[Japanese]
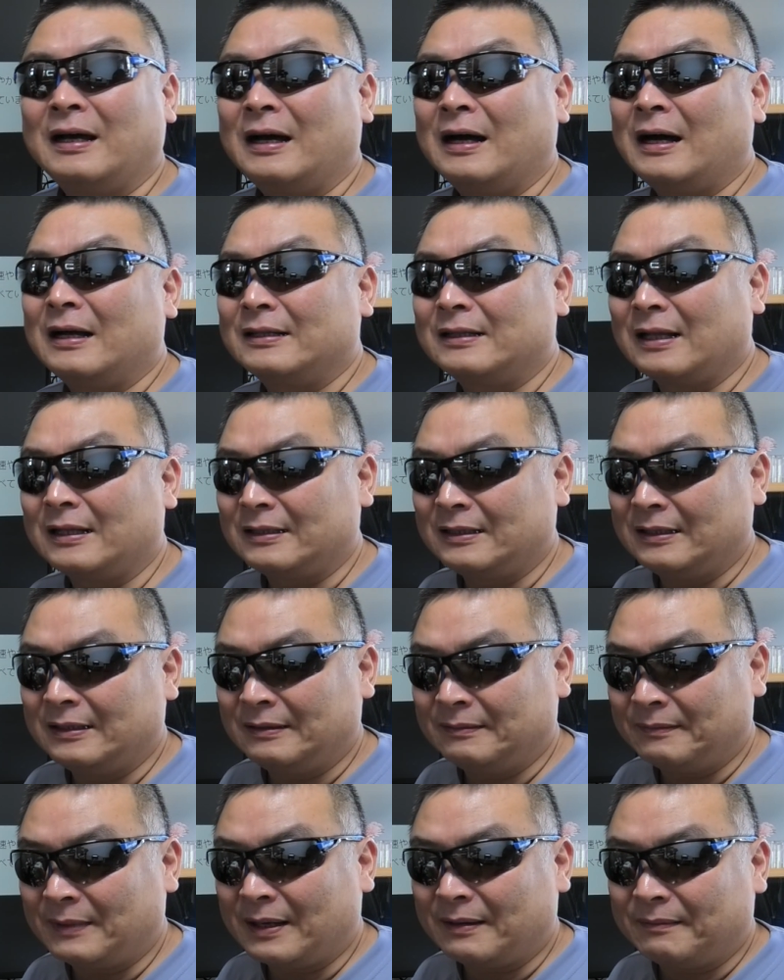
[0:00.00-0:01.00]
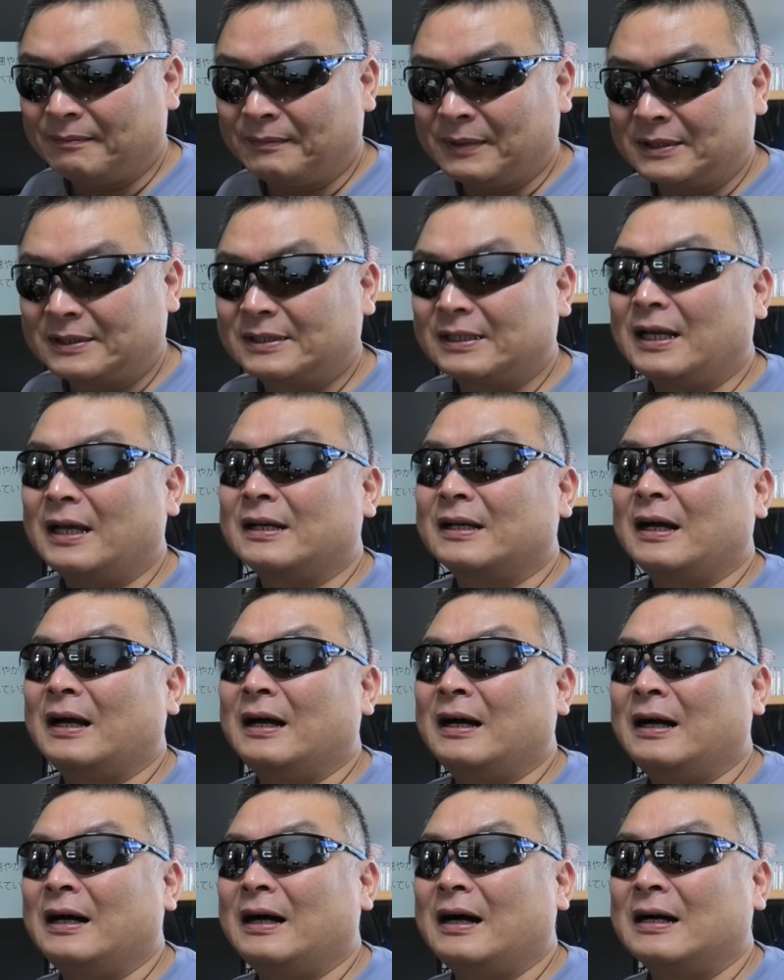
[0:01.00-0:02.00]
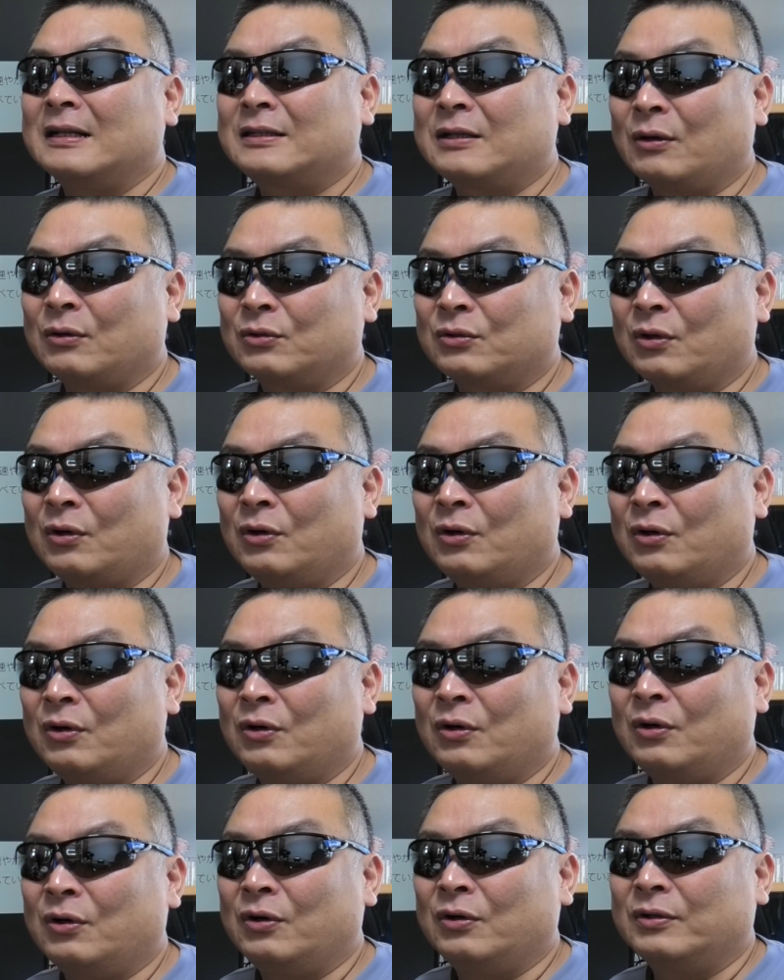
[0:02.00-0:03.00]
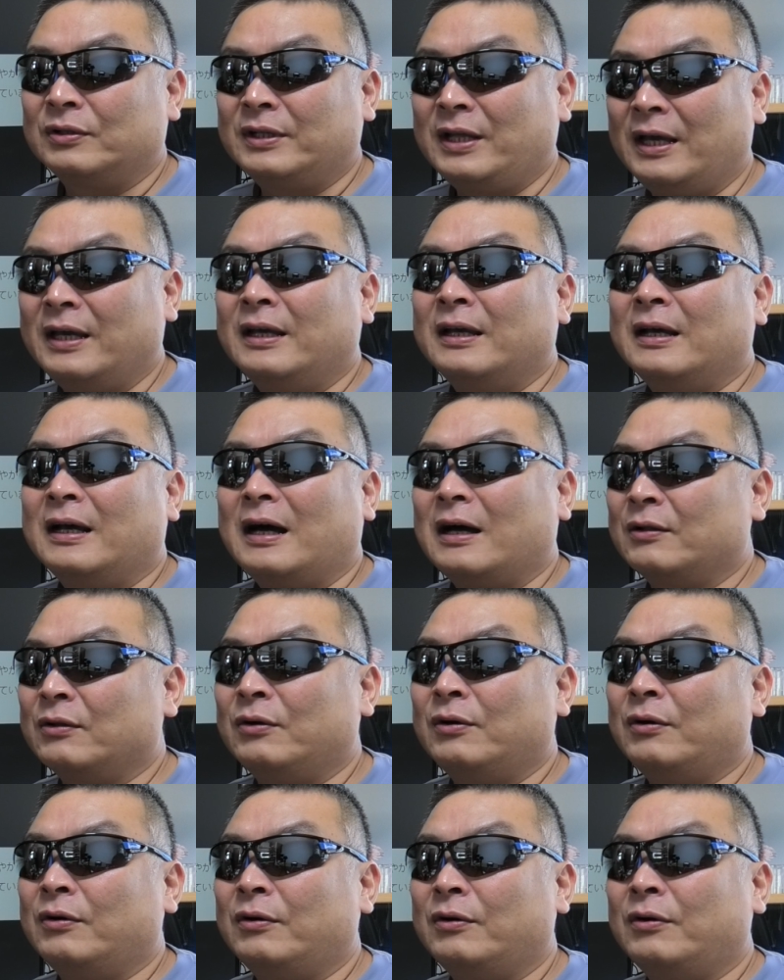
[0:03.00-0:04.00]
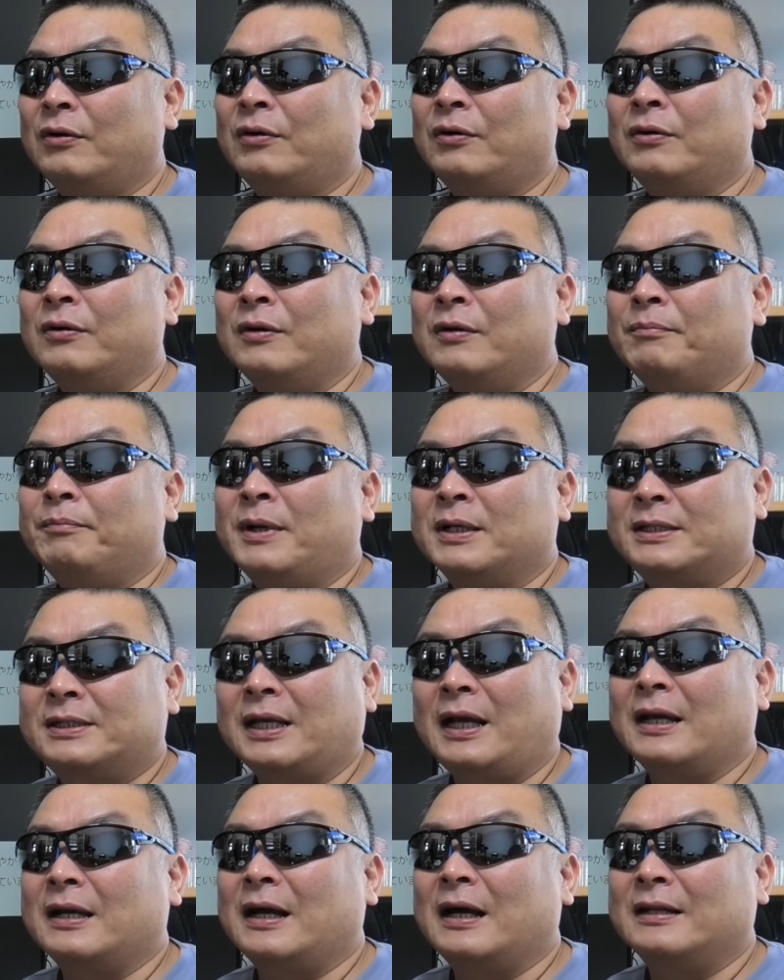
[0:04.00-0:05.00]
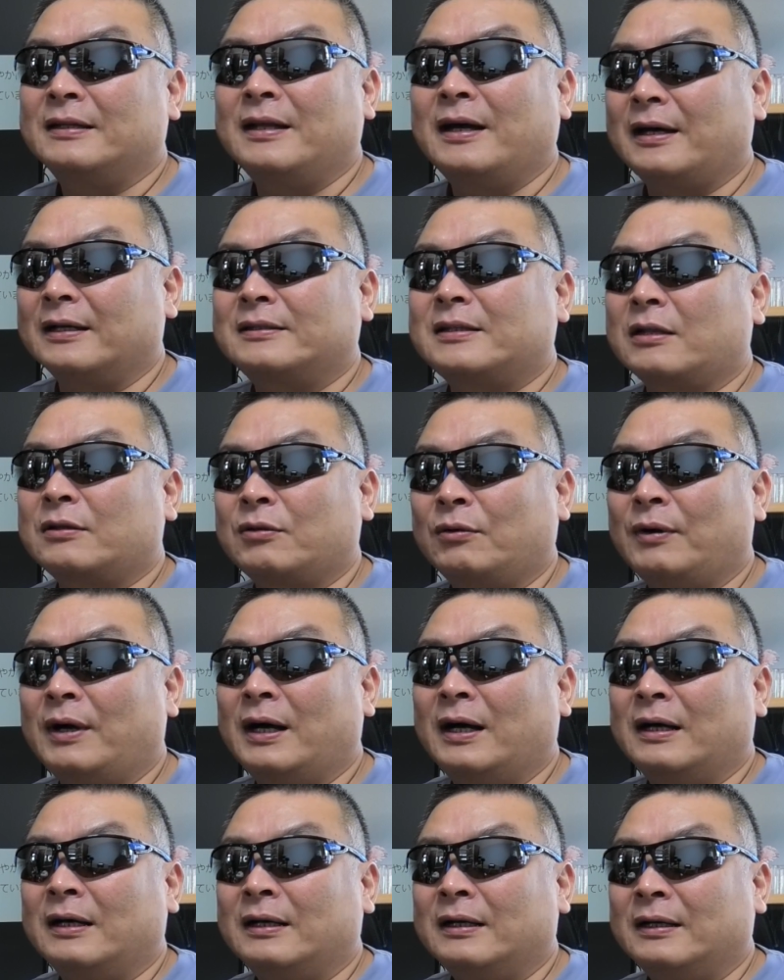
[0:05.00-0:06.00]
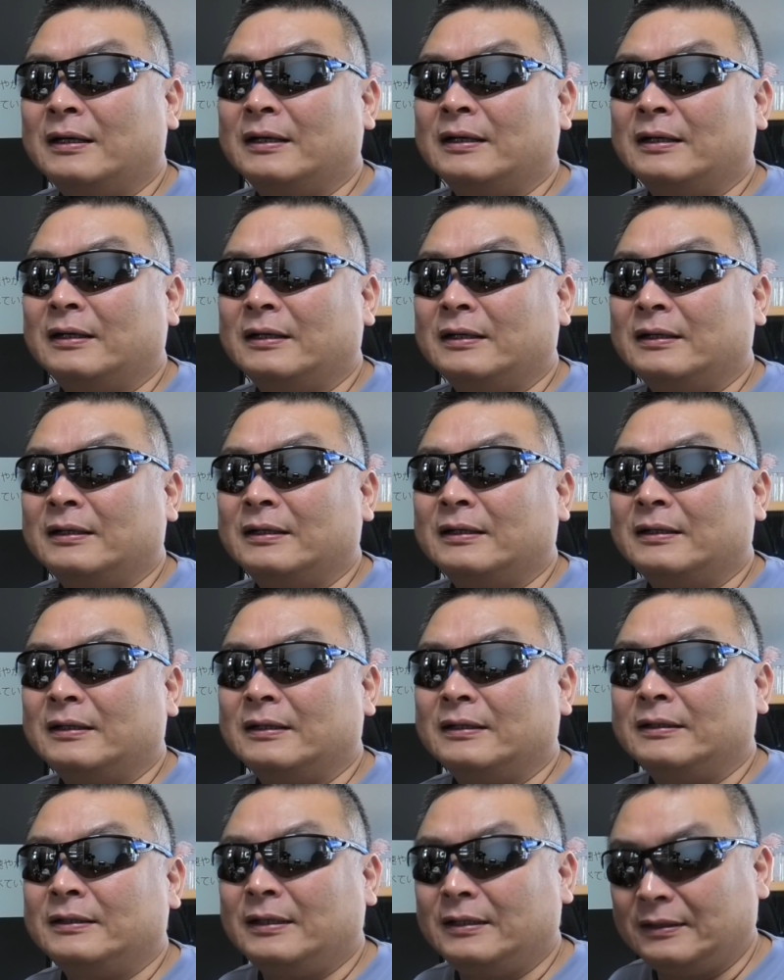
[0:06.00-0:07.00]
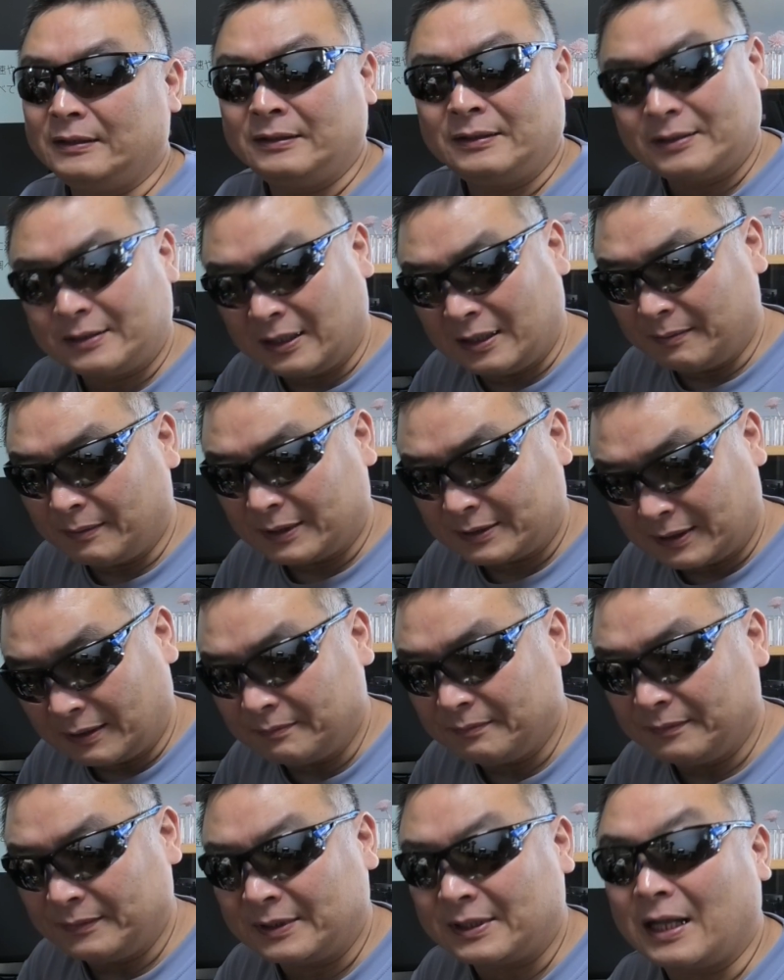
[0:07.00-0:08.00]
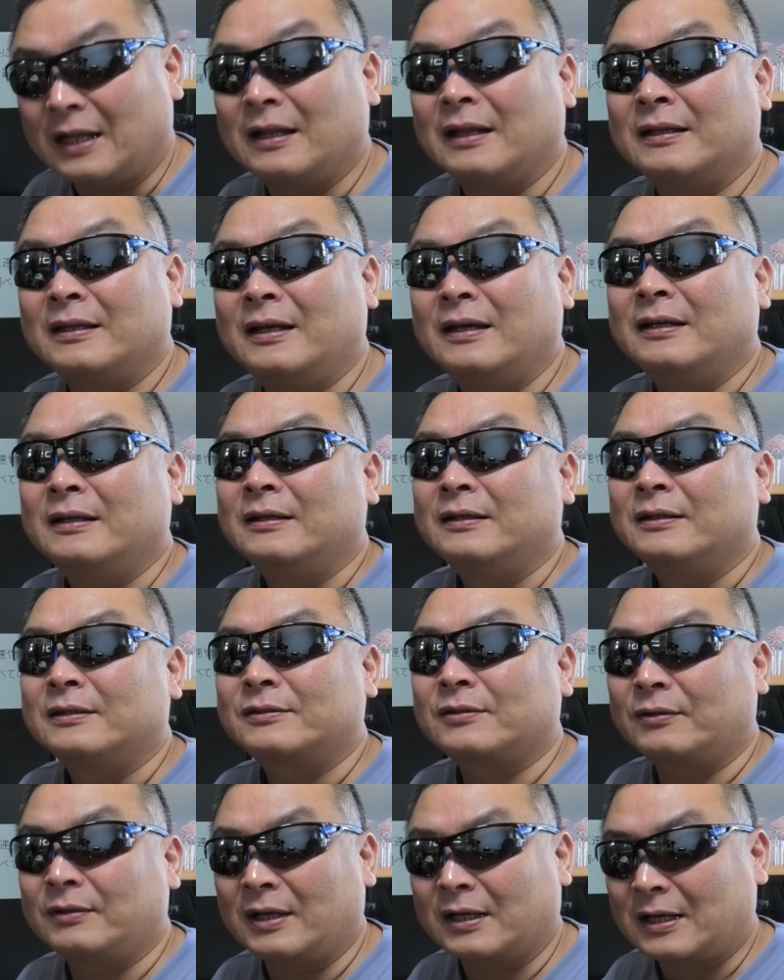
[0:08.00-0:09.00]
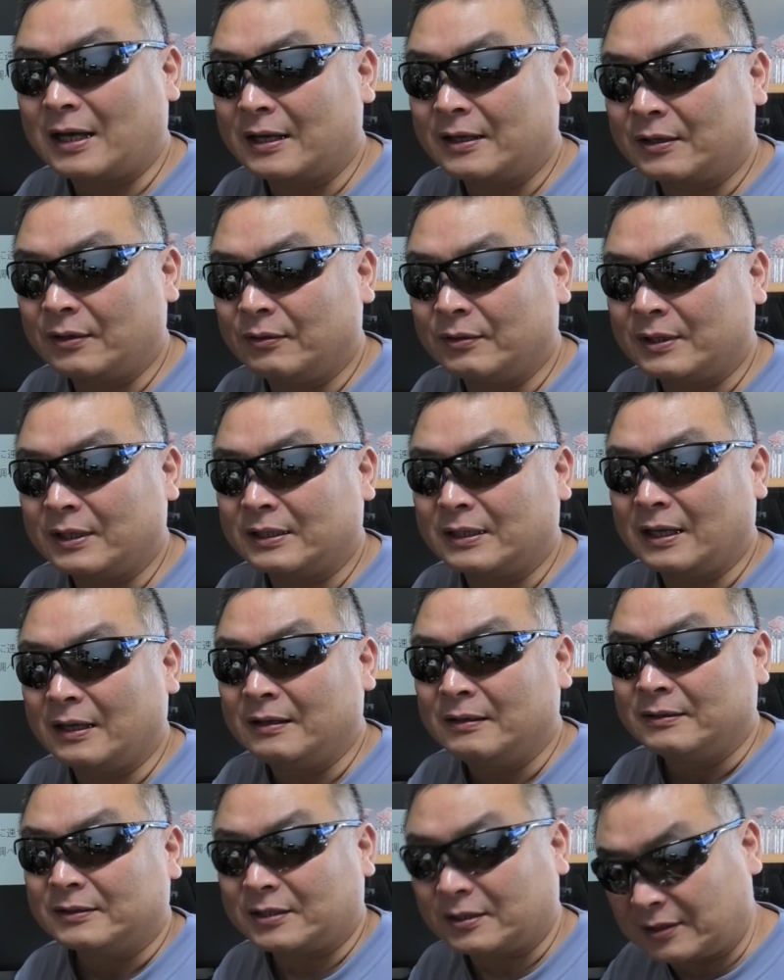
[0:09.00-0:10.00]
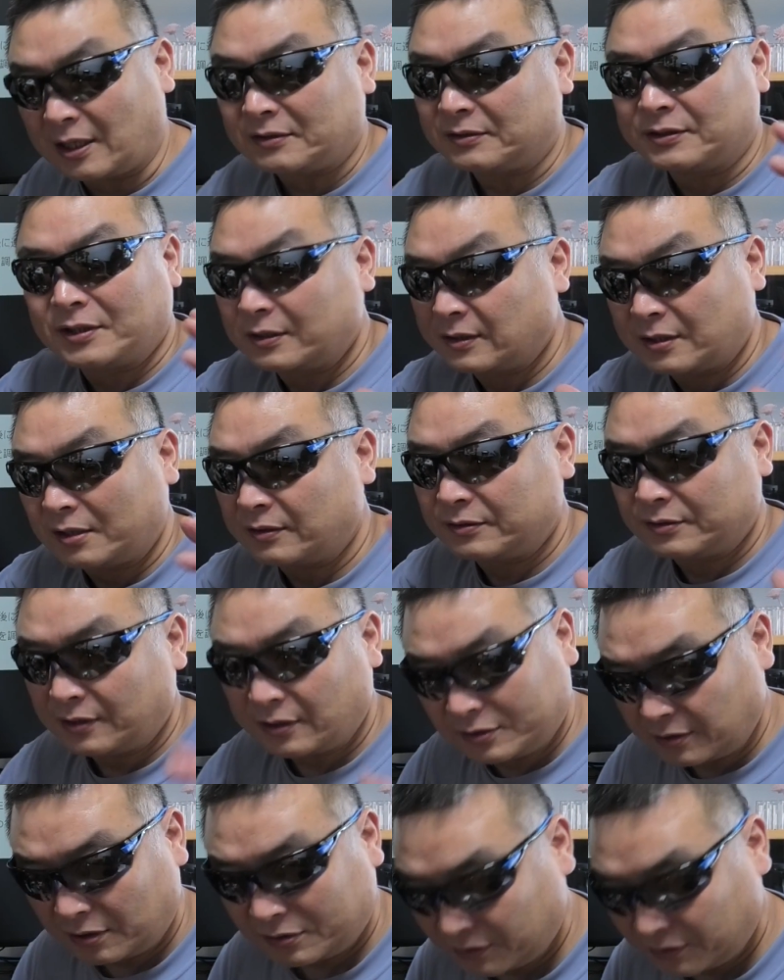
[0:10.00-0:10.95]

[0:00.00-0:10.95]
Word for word: 判断に、ま、間違いがあったことをねあの間違いがなかったとは言い切れませんみたいなねそんな会見を受けてちょちょちょちょ